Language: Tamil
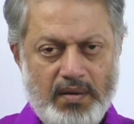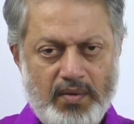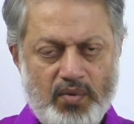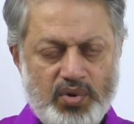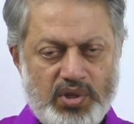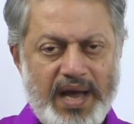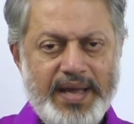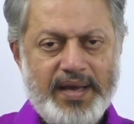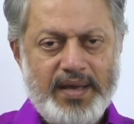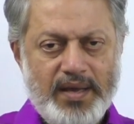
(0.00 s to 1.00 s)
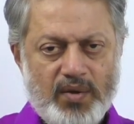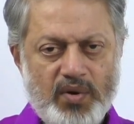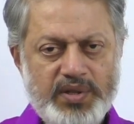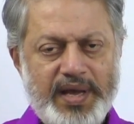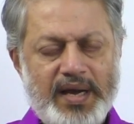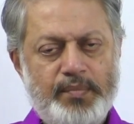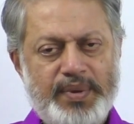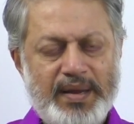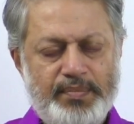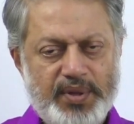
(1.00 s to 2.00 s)
ஒரு தாய்க்கு குழந்தையாக
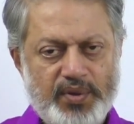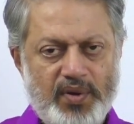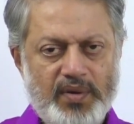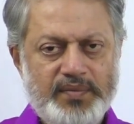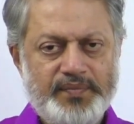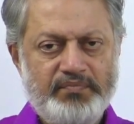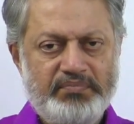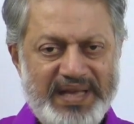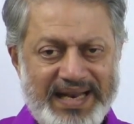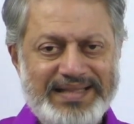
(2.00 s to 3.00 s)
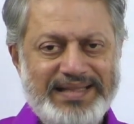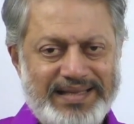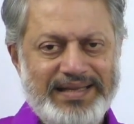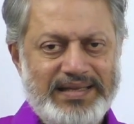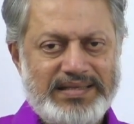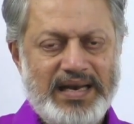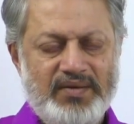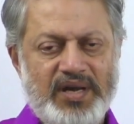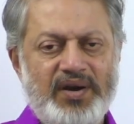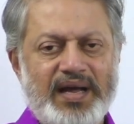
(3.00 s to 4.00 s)
பிறப்பதோ பிறந்து சில
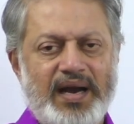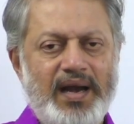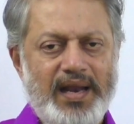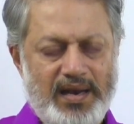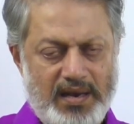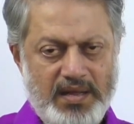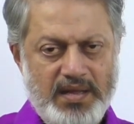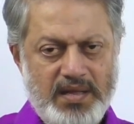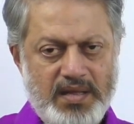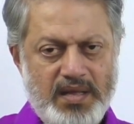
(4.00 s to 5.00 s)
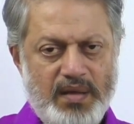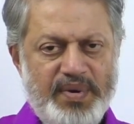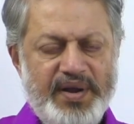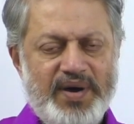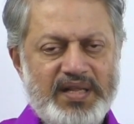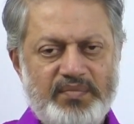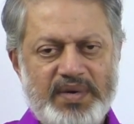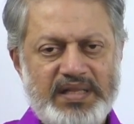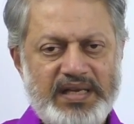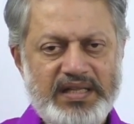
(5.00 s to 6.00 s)
வருடங்களில் பிடிவாதம்
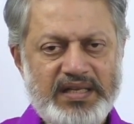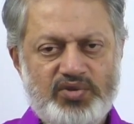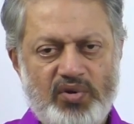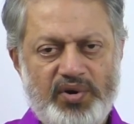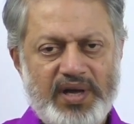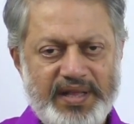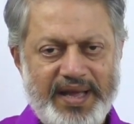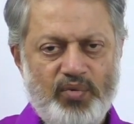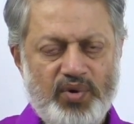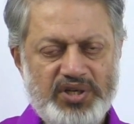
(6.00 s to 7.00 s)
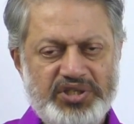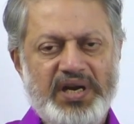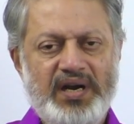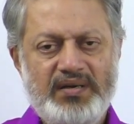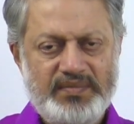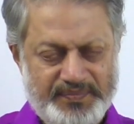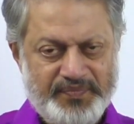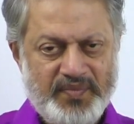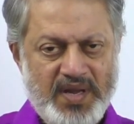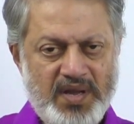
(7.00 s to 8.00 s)
அது இதுன்னு சொல்லிட்டு அதே உணர்ச்சிகள்
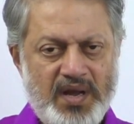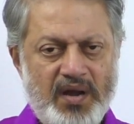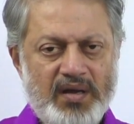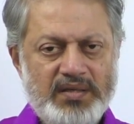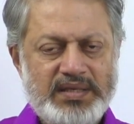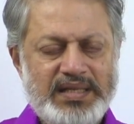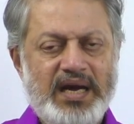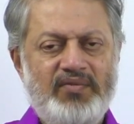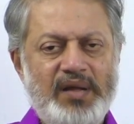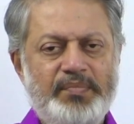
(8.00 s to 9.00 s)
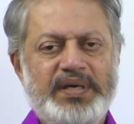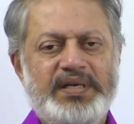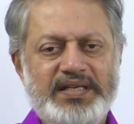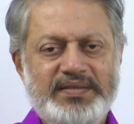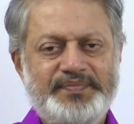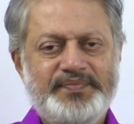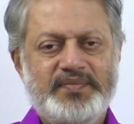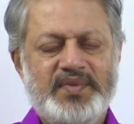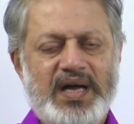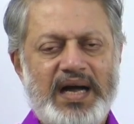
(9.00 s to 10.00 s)
சதா வெளிப்பட்டு
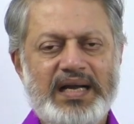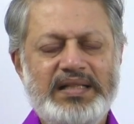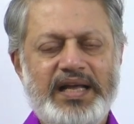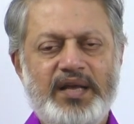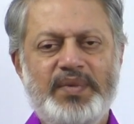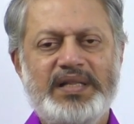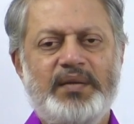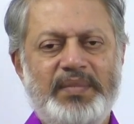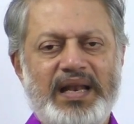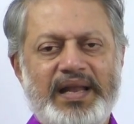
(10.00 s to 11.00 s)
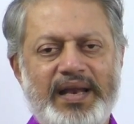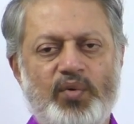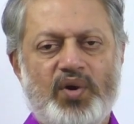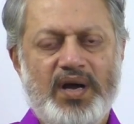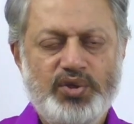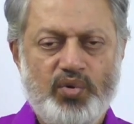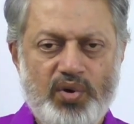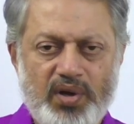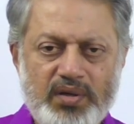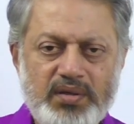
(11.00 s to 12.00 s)
அகந்தையும் அதன் மேல் ஏறி உட்கார்ந்து கொண்டு